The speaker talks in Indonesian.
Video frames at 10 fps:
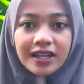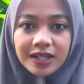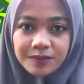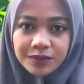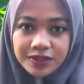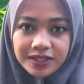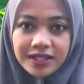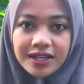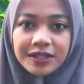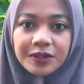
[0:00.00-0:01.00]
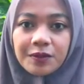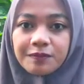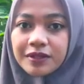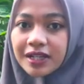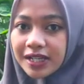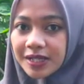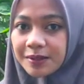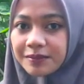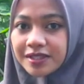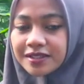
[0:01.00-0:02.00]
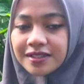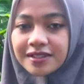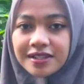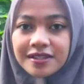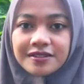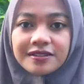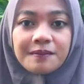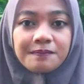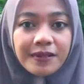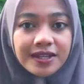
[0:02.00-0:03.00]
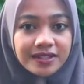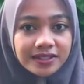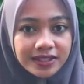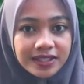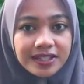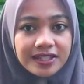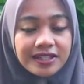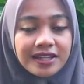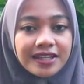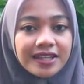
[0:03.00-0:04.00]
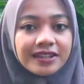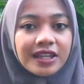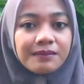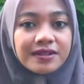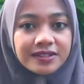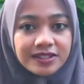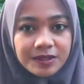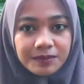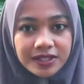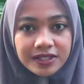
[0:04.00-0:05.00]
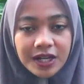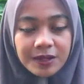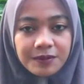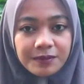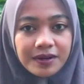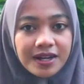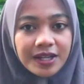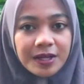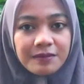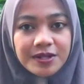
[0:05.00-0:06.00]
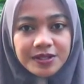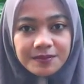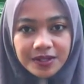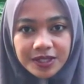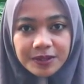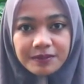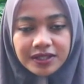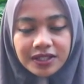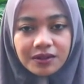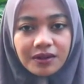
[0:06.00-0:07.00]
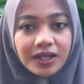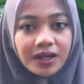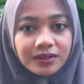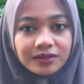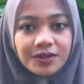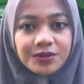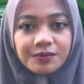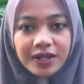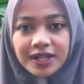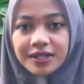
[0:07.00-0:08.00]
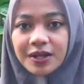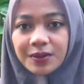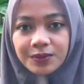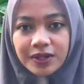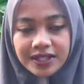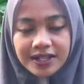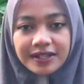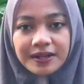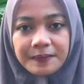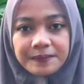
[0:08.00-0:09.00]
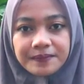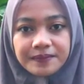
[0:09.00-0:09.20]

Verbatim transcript: Alhamdulillahirabbil alamin. Sampai detik ini kita masih diberikan berbagai macam kenikmatan oleh Allah Subhanahu wa taala.